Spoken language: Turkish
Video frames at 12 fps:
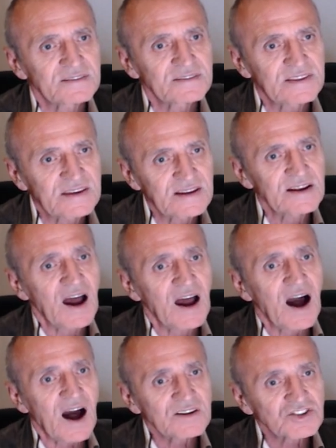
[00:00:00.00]
değil
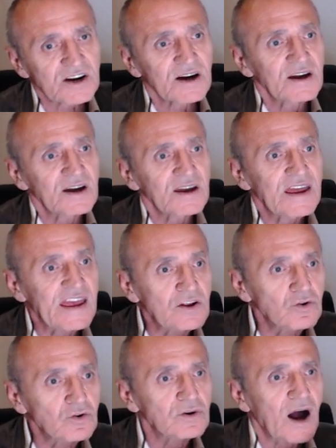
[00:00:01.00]
ancak
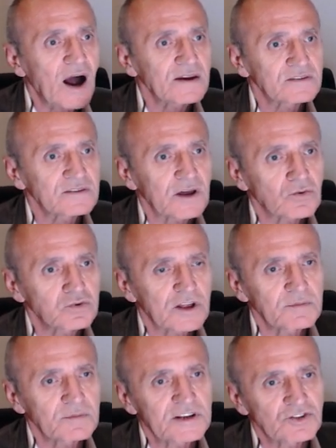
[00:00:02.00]
Eylül ayında
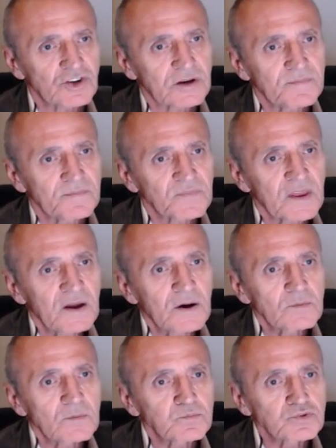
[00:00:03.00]
kullanabilecek.
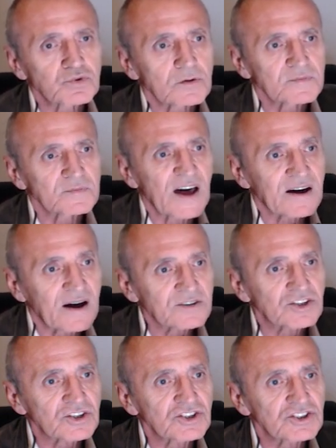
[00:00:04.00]
Bu durumdan
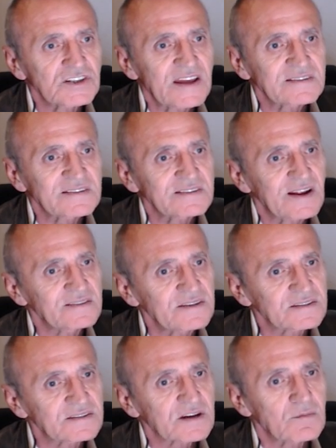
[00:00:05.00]
kaç kişinin
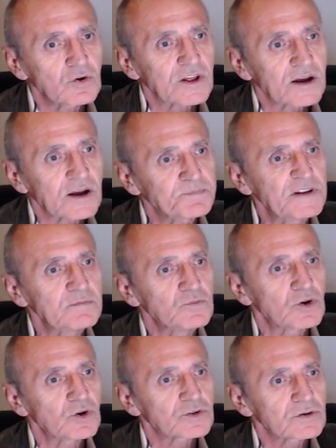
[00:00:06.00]
etkilendiği tam olarak
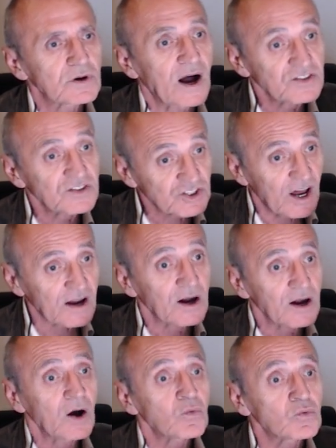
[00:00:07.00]
bilinmiyor.
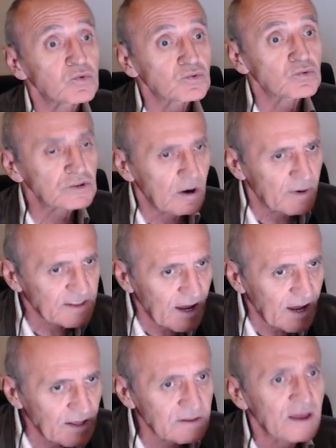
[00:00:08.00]
Ancak
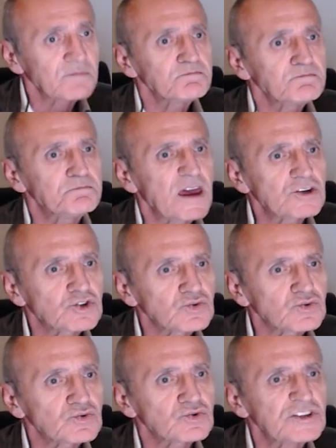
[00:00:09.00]
uygulamadan
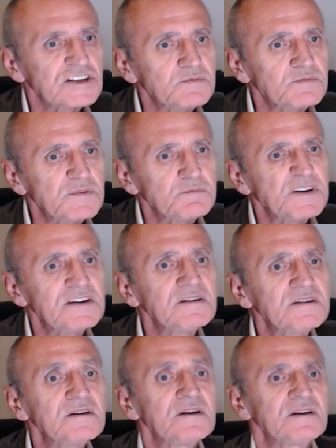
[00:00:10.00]
520
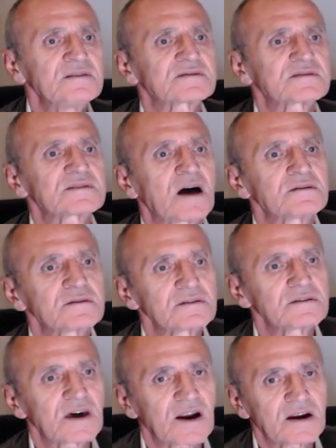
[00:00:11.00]
bin insan
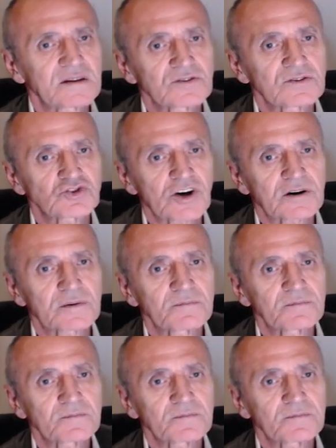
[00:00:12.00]
yararlanacak.